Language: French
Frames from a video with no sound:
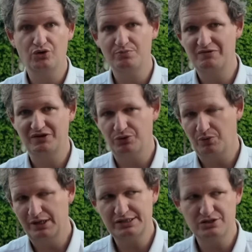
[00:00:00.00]
en
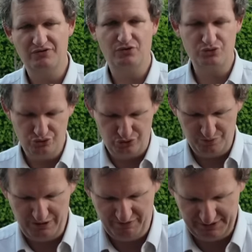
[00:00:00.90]
2023 qu'ils en avaient vendues en
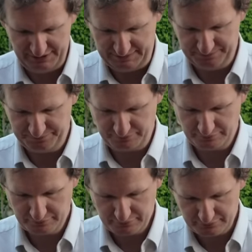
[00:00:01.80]
2021.
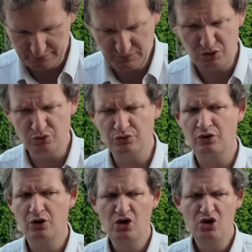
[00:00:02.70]
Donc,